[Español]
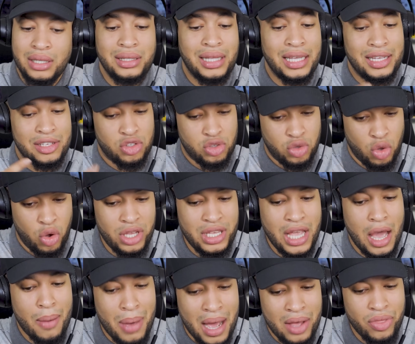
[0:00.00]
te estoy
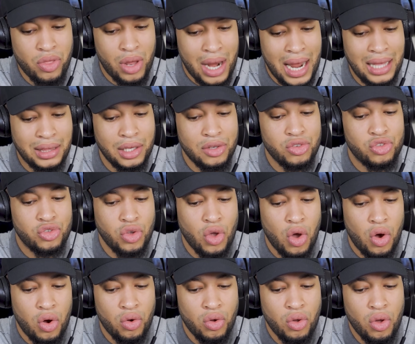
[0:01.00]
llamando la
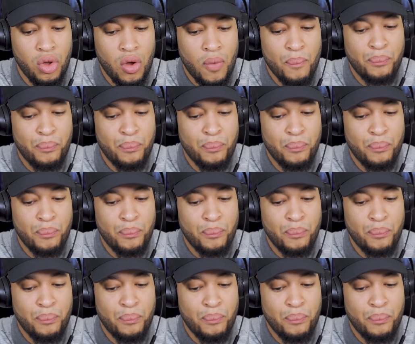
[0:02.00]
atención